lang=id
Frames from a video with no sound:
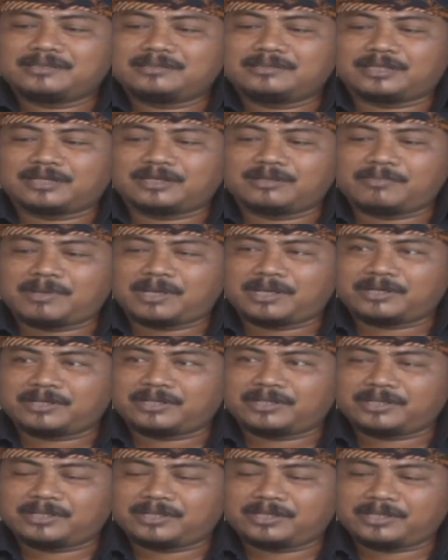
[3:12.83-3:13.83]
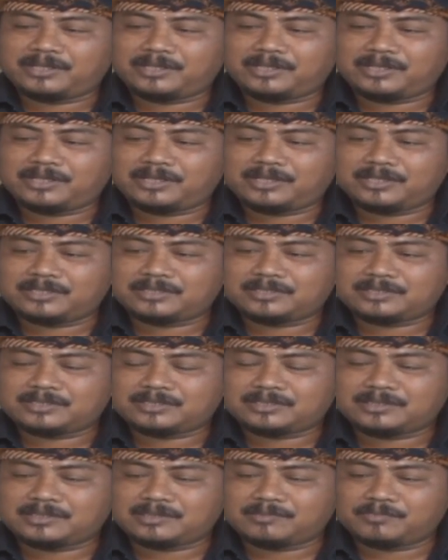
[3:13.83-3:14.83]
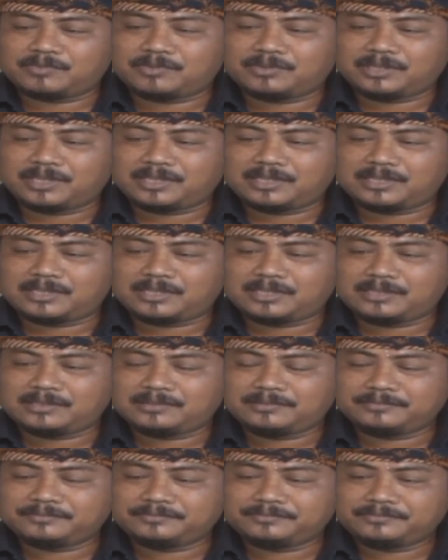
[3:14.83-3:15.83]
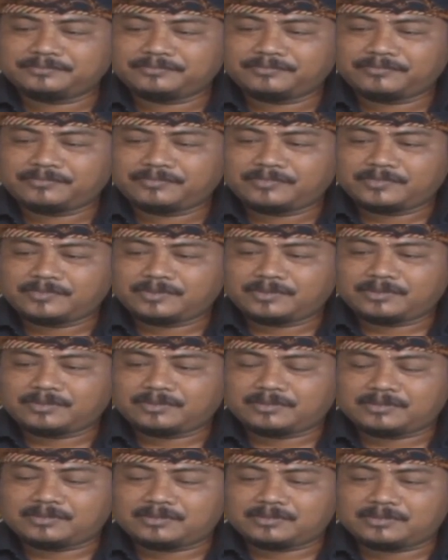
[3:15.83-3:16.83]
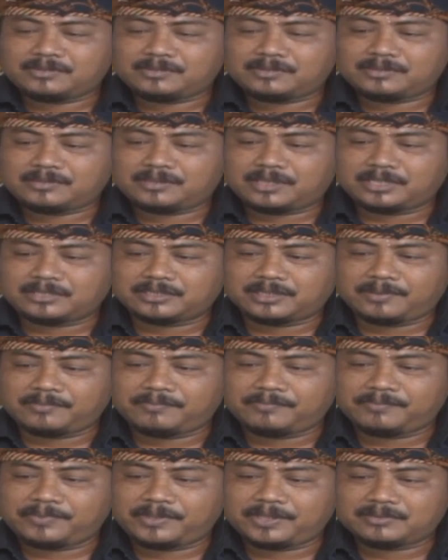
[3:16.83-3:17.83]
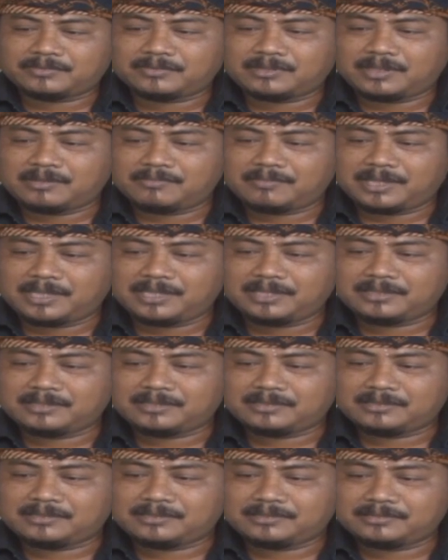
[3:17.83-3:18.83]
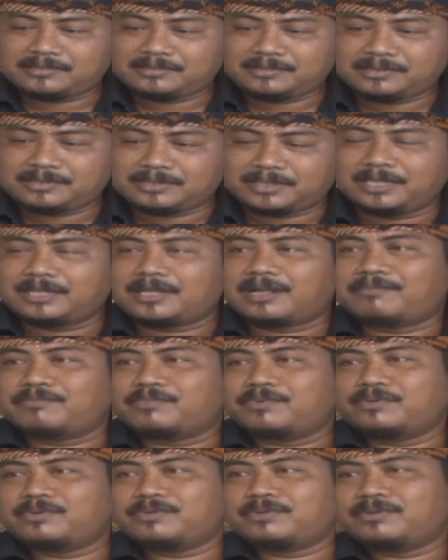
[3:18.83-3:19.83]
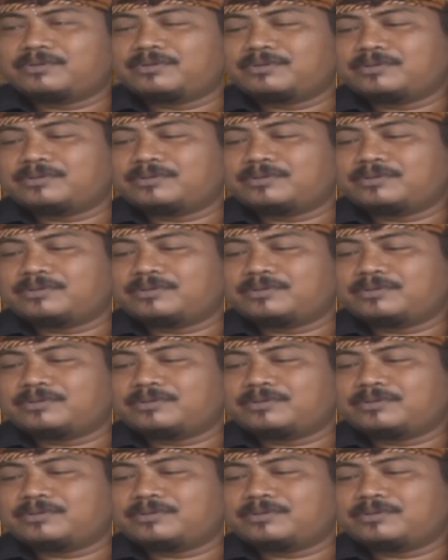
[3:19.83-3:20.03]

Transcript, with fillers: tari baris pun kenten eh, SMP sudah mulai ke seni tabuh